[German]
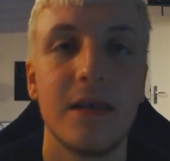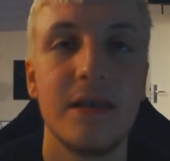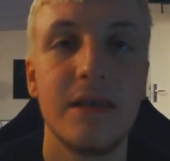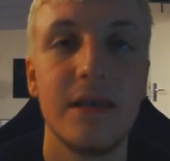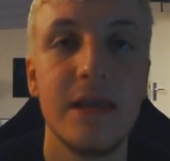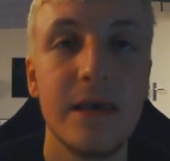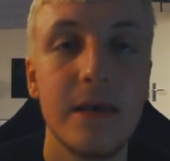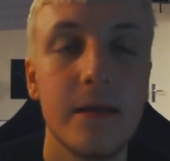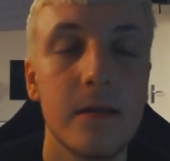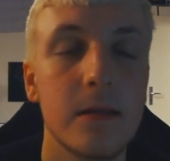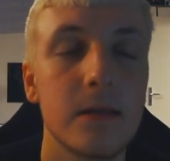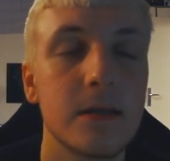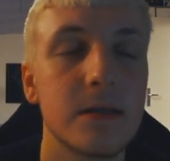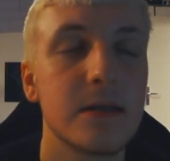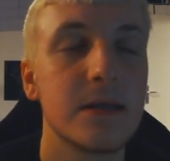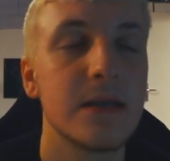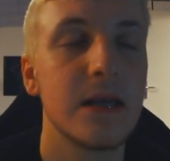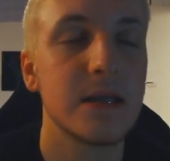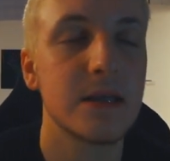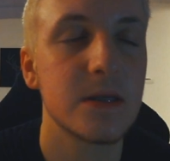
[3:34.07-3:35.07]

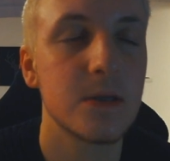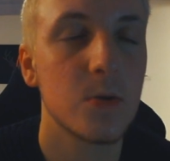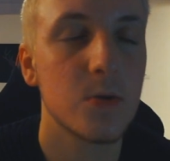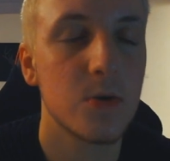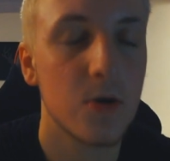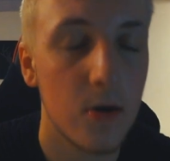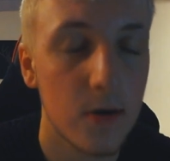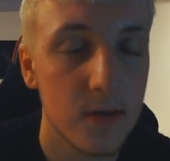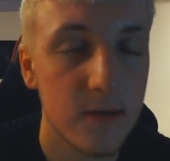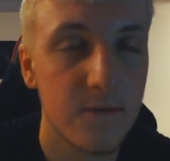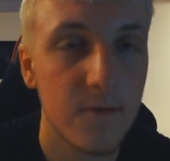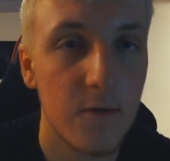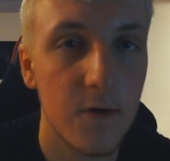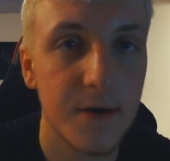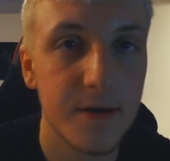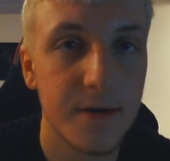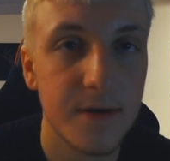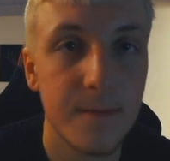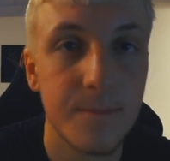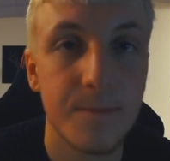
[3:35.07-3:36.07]
Nichtsdestotrotz,
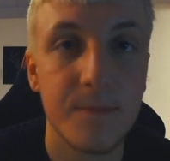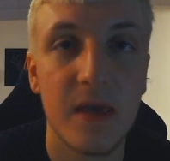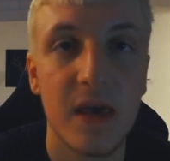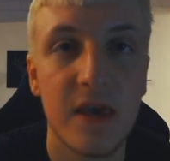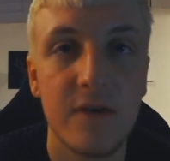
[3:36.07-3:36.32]
Freunde,